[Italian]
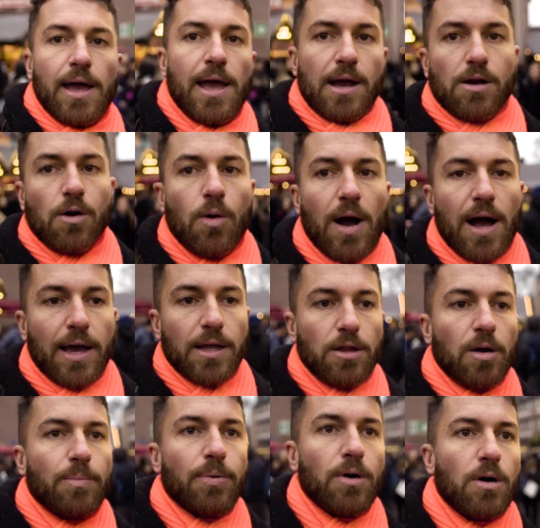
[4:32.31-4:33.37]
Ecco qua, e
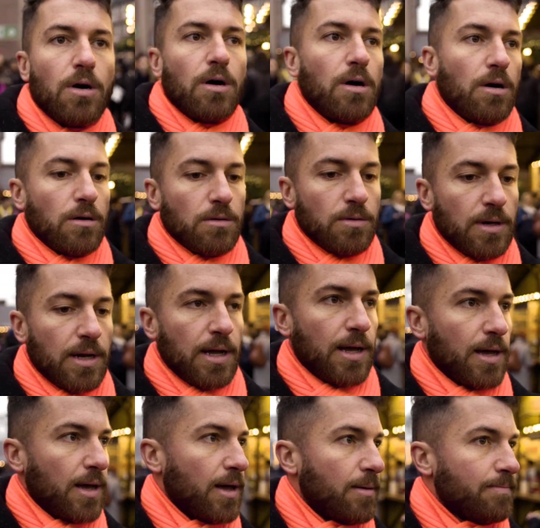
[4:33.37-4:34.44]
dopo un,
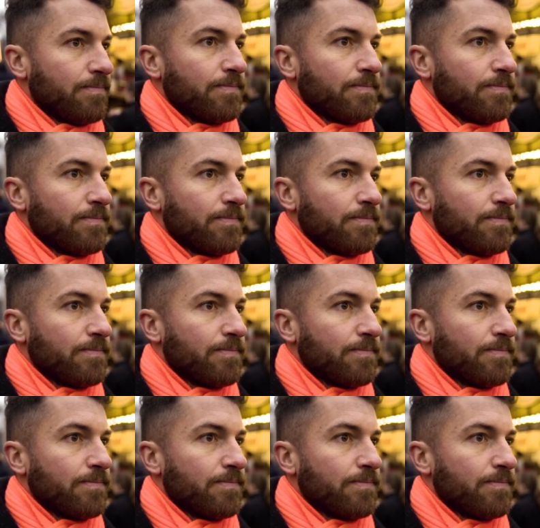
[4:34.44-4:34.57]
eh,